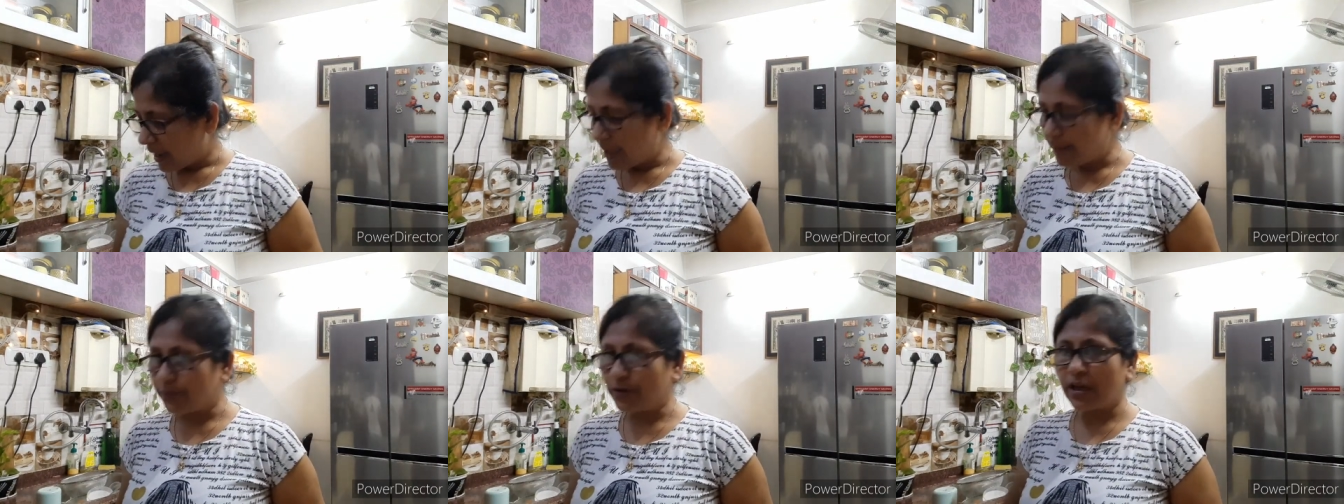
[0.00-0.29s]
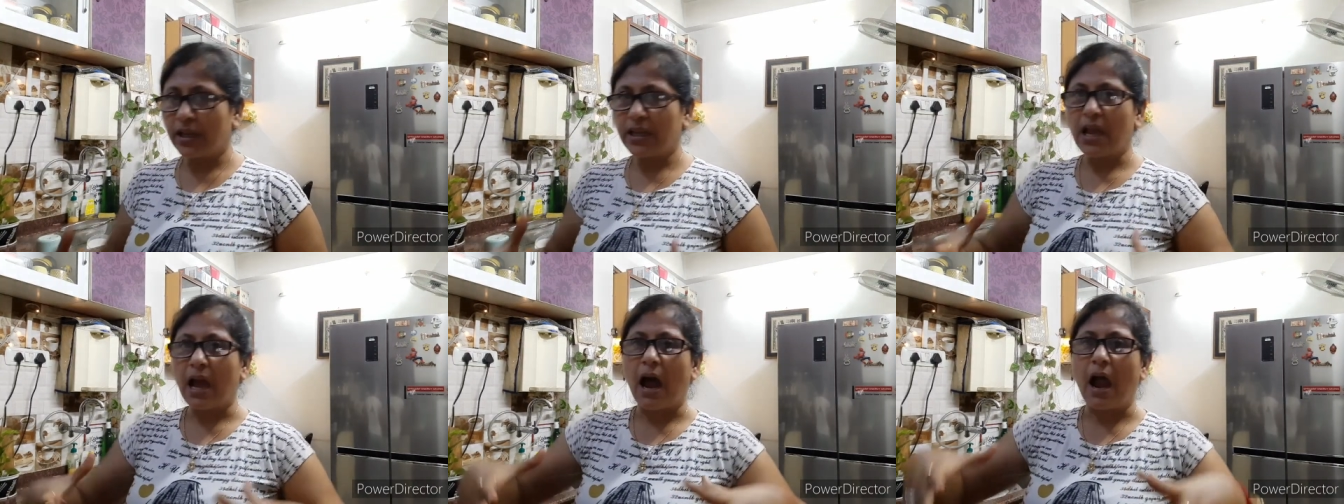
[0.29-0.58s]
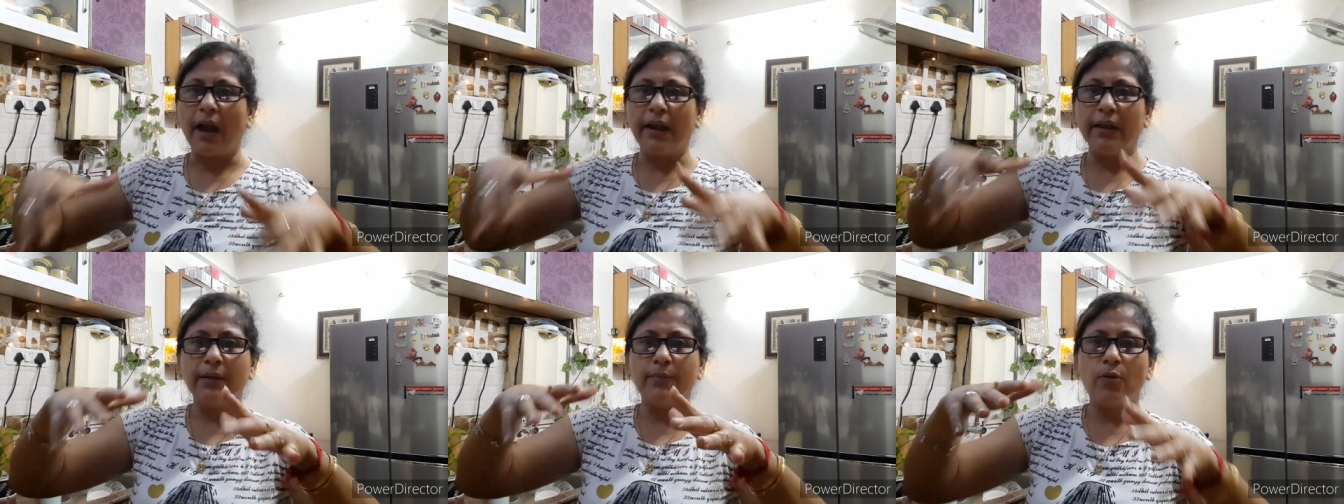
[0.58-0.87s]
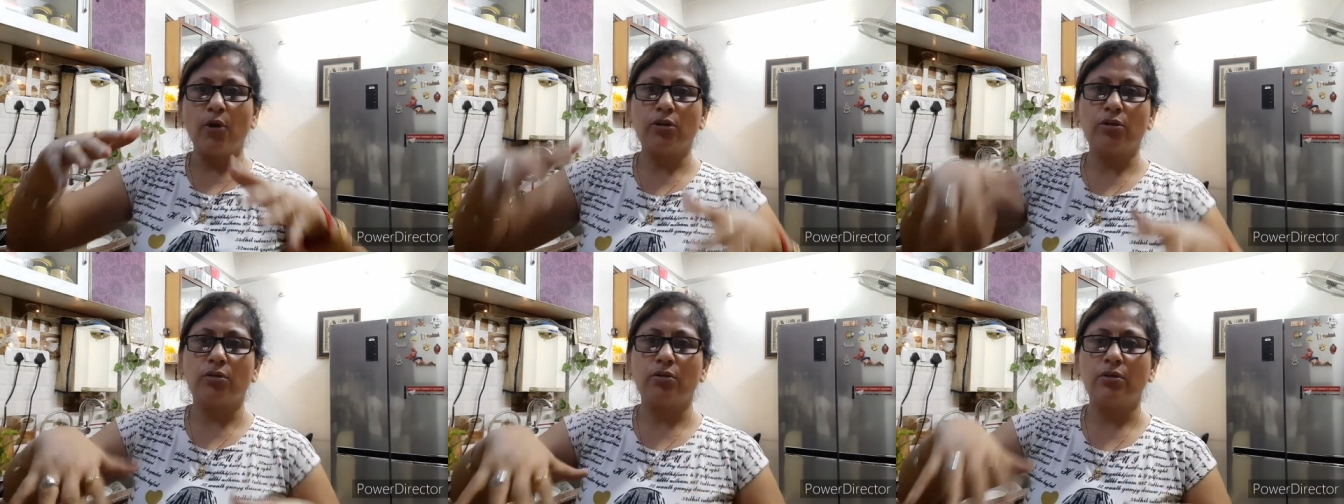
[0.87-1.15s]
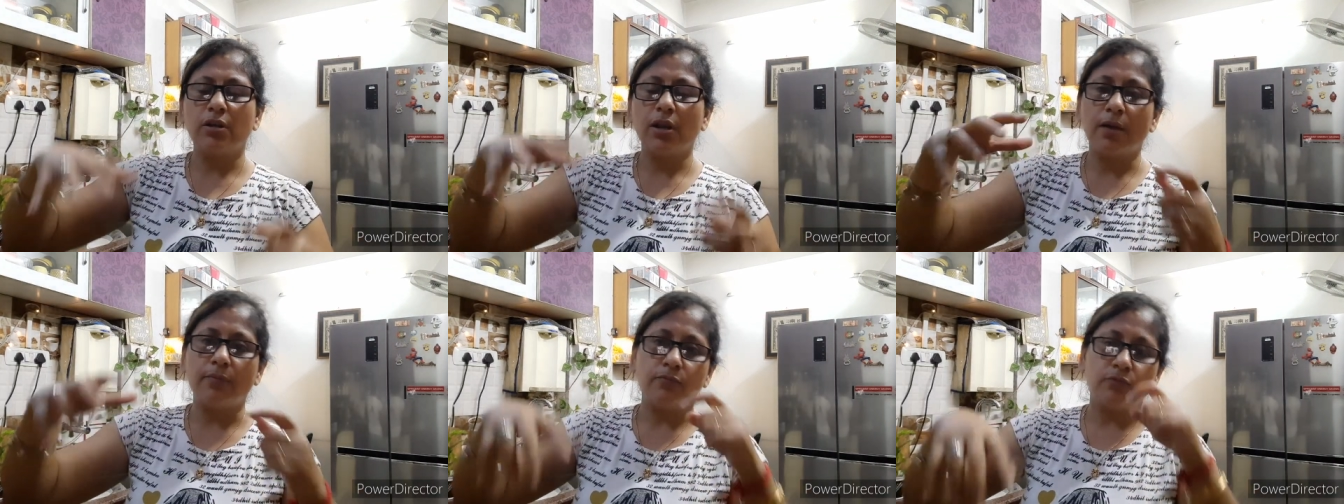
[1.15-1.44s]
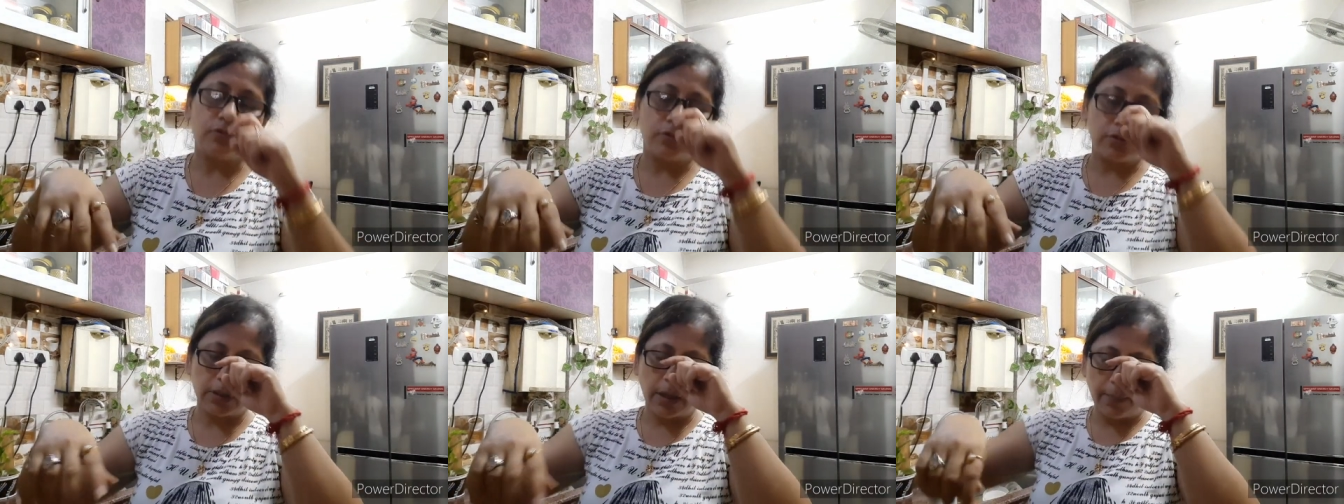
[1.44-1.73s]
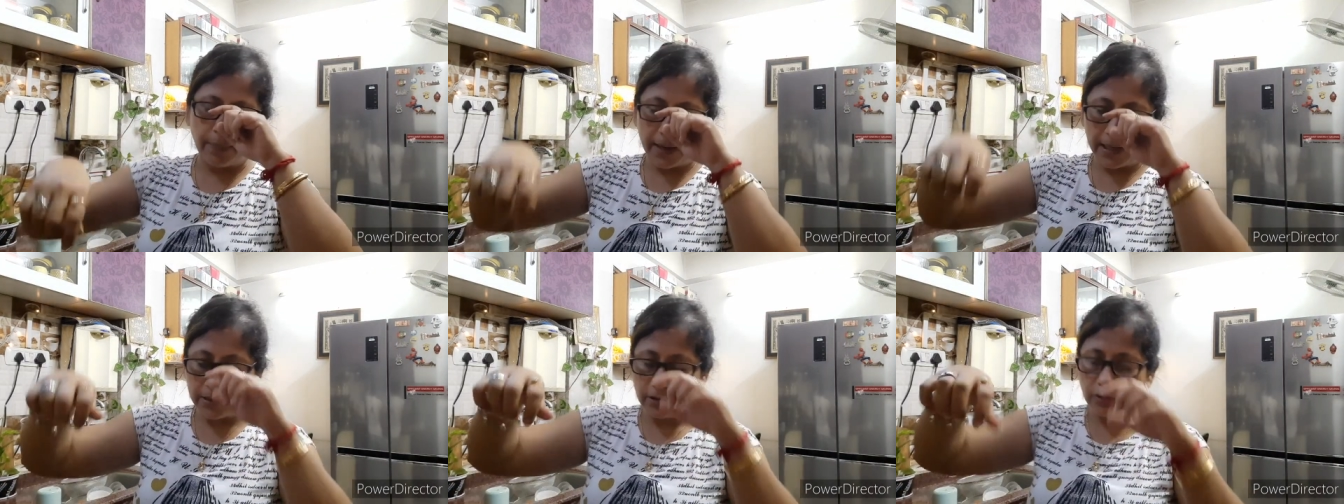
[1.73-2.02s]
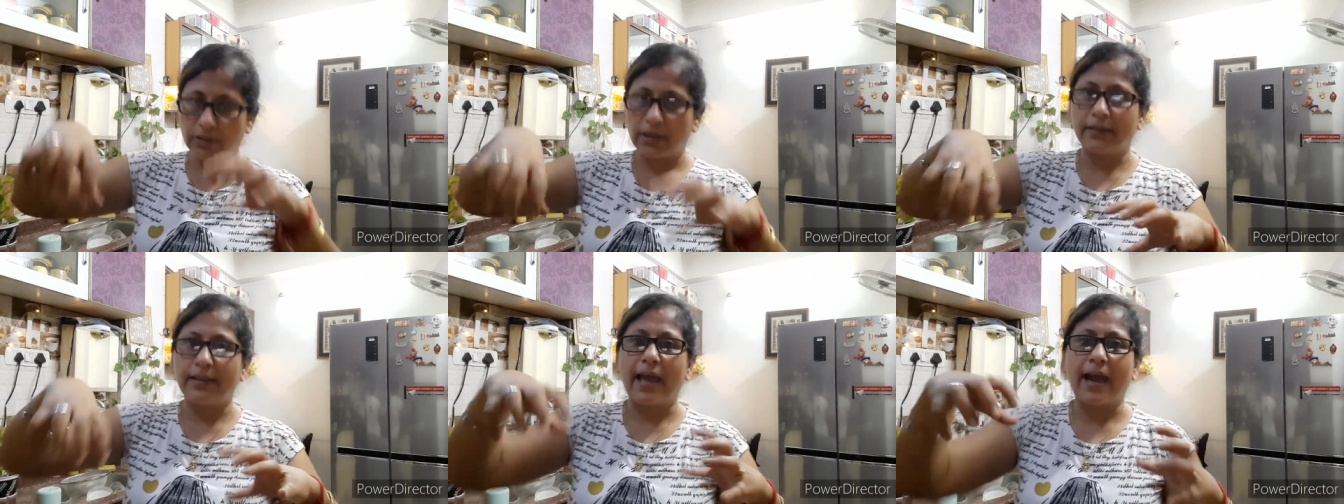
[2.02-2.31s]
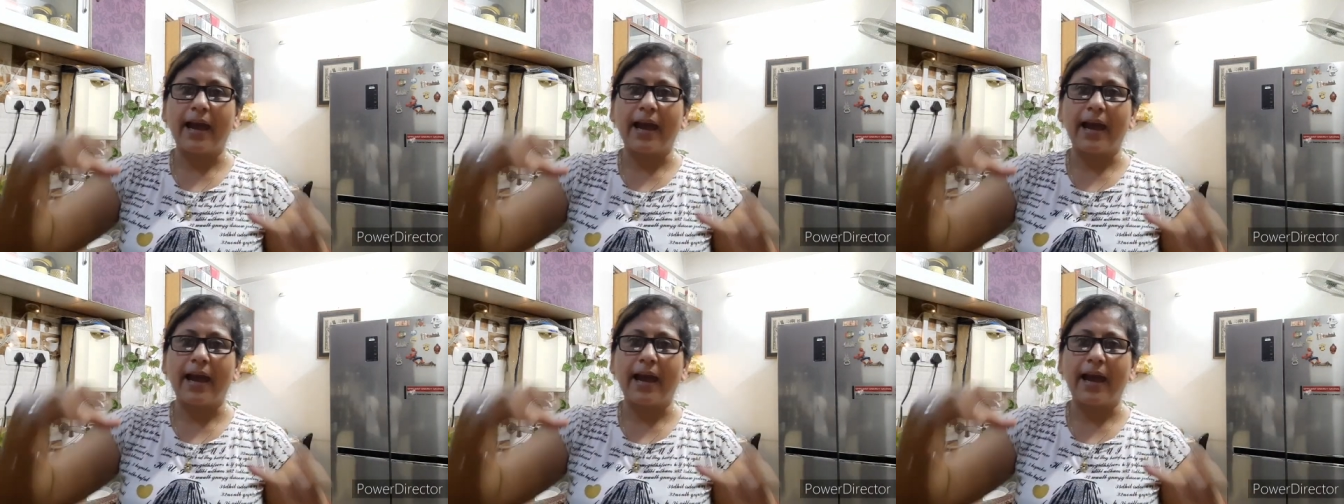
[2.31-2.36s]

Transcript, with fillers: এমন এই হাঁড়ি মতন না মুখটা ভেতরটা